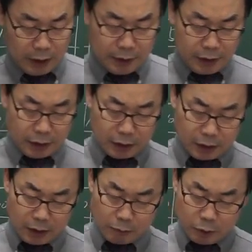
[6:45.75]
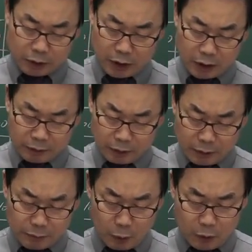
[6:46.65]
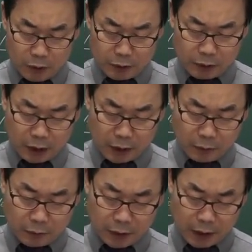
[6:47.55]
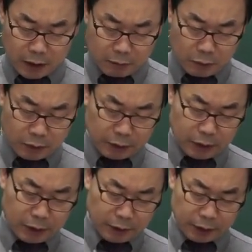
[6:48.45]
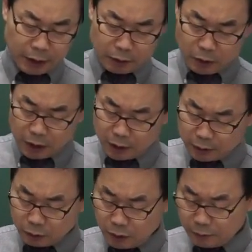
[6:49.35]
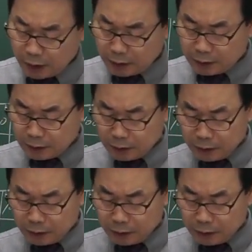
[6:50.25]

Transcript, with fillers: 이 물질안전 보건 자료 대상 물질을 제조하거나 수입하는